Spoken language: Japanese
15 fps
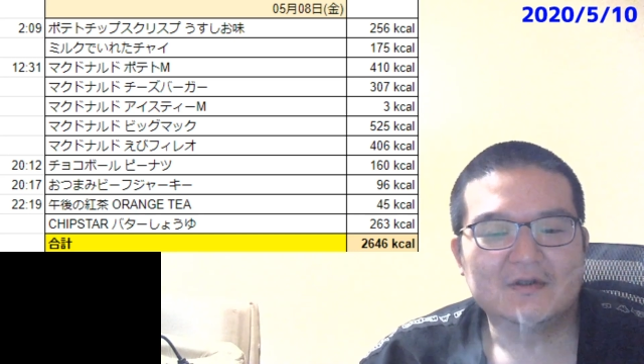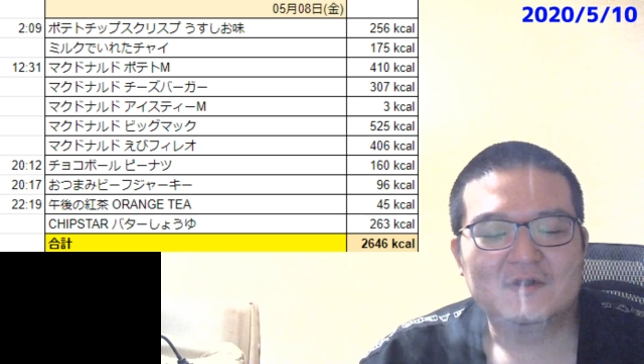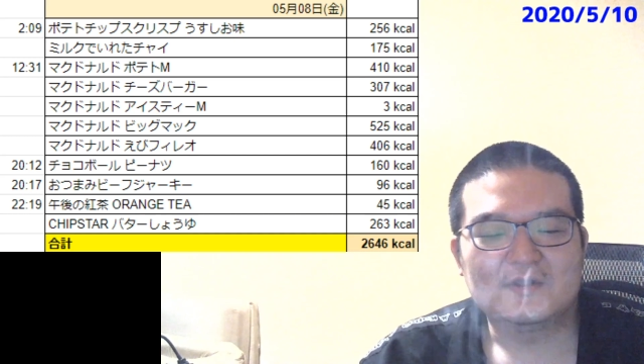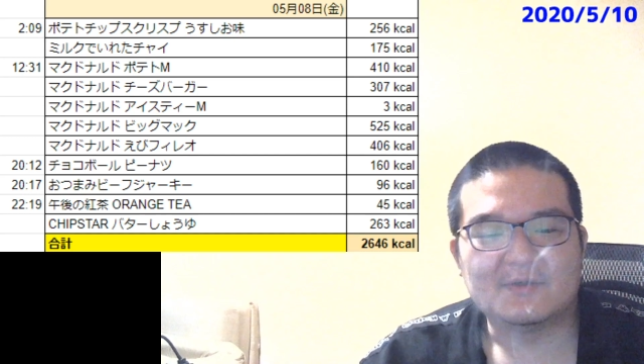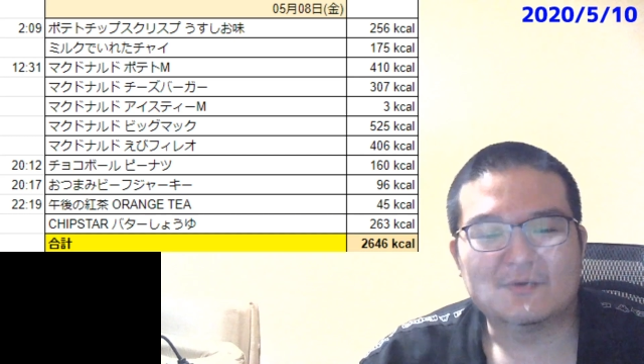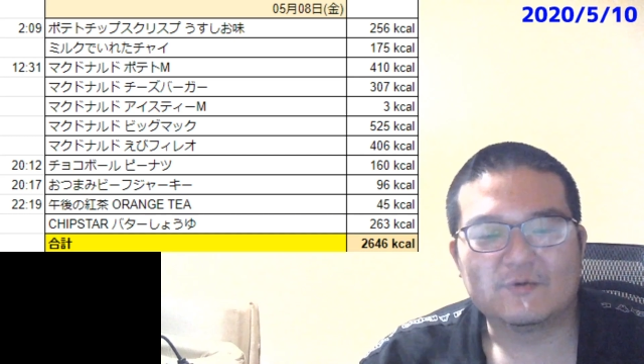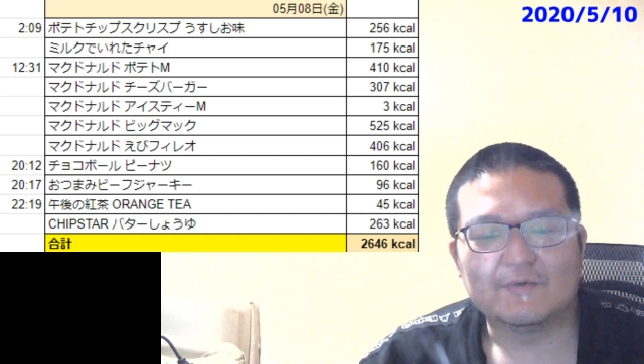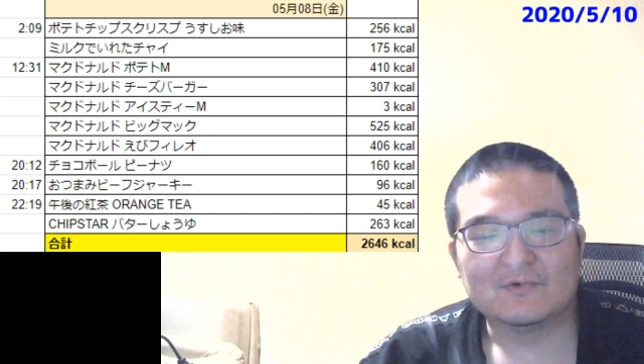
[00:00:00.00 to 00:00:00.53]

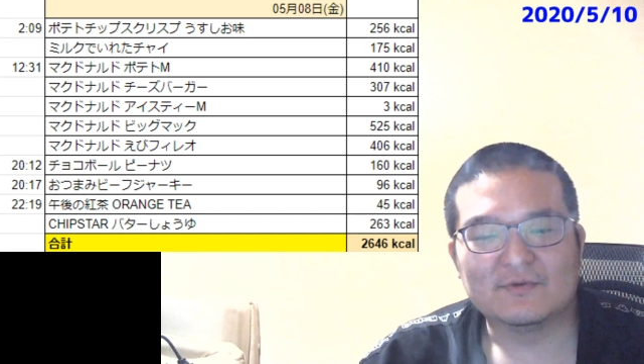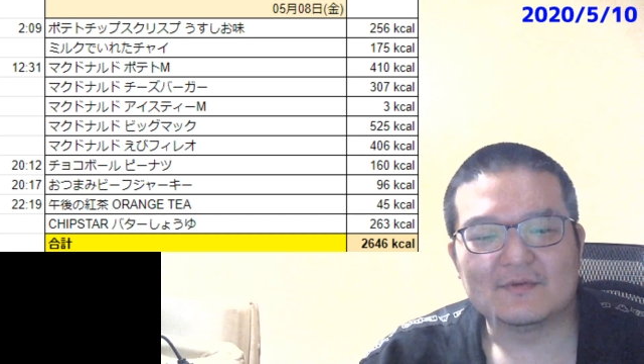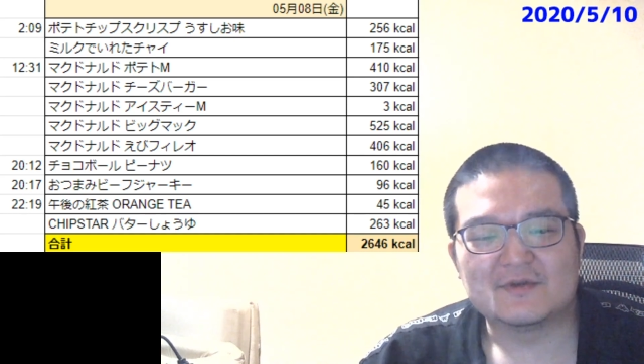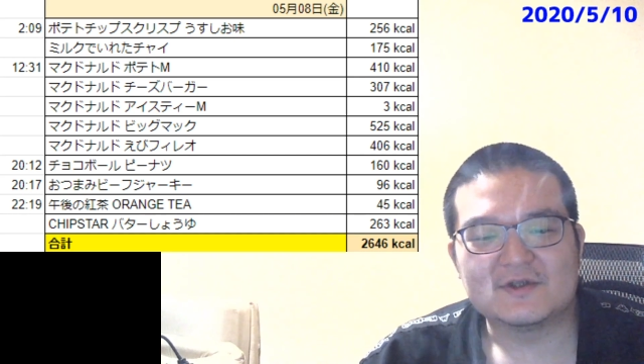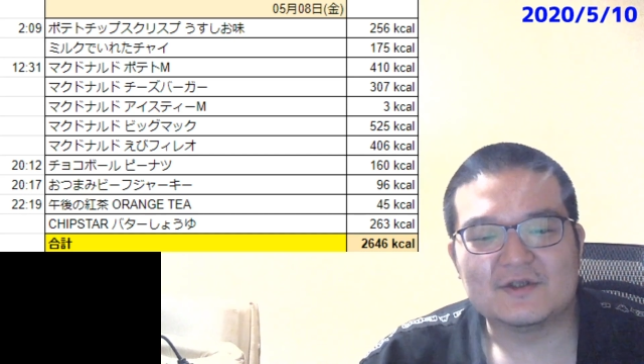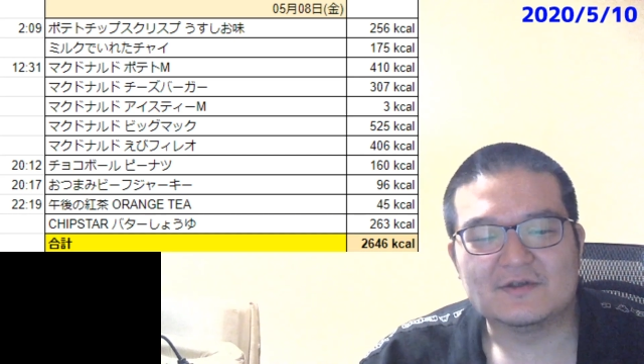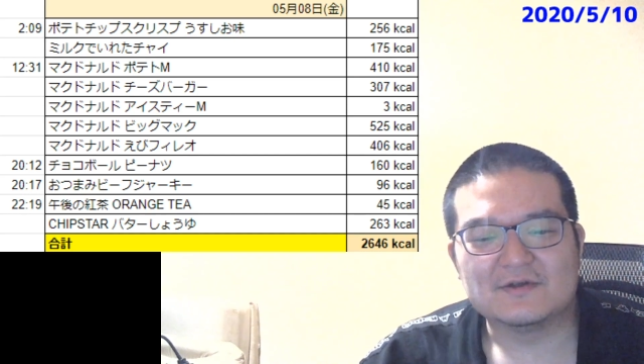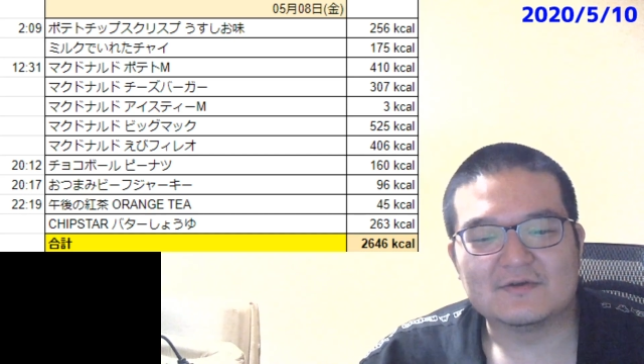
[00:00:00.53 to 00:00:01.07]
でも、
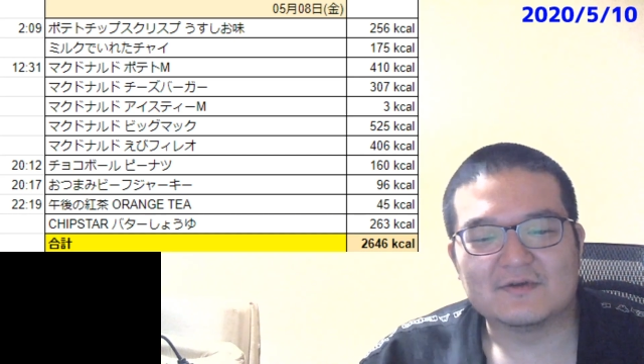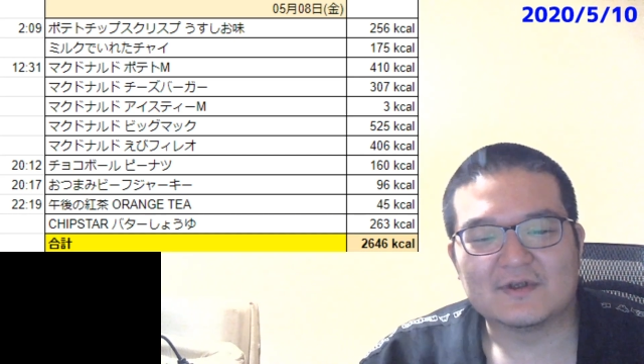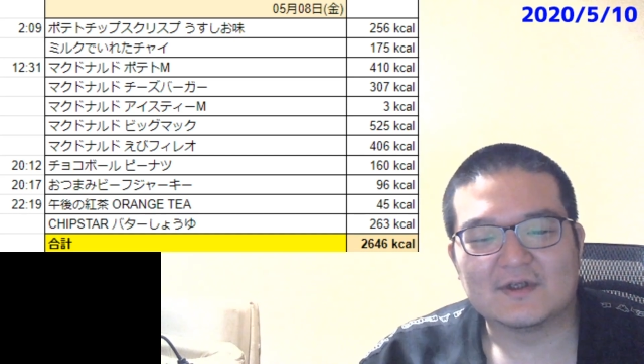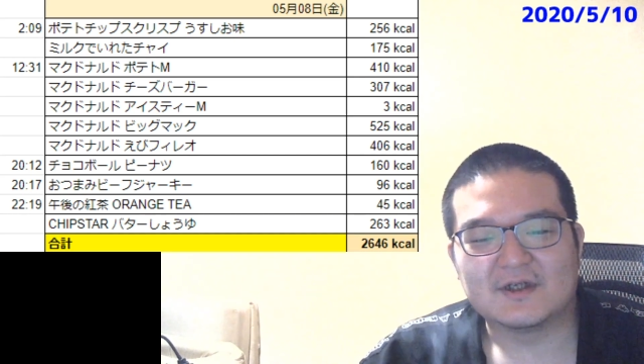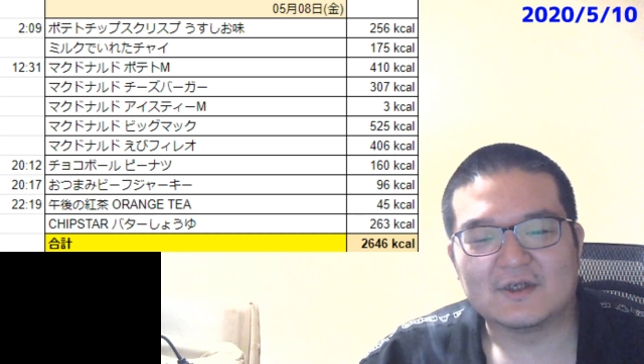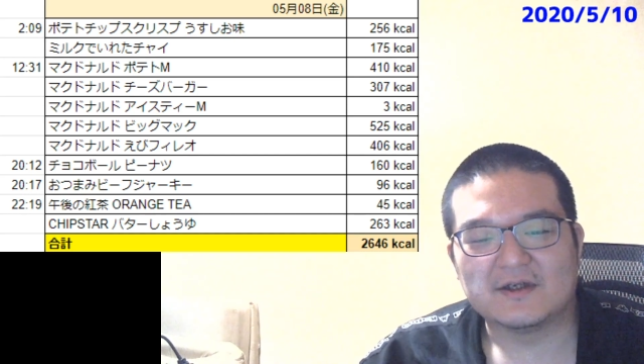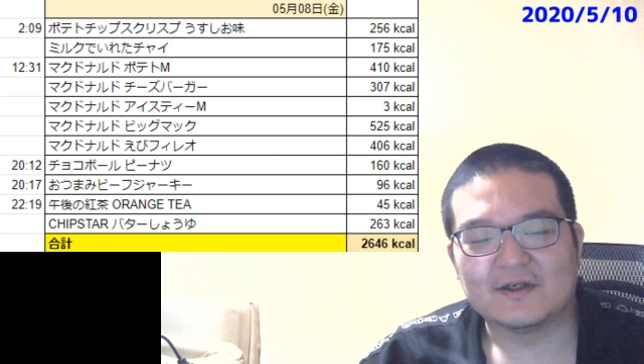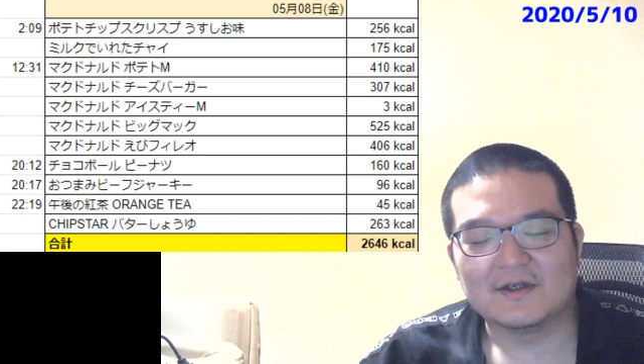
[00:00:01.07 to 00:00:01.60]
ジーンズは
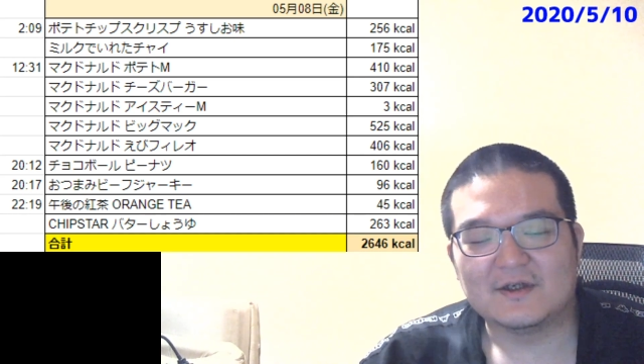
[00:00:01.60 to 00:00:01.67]
ね、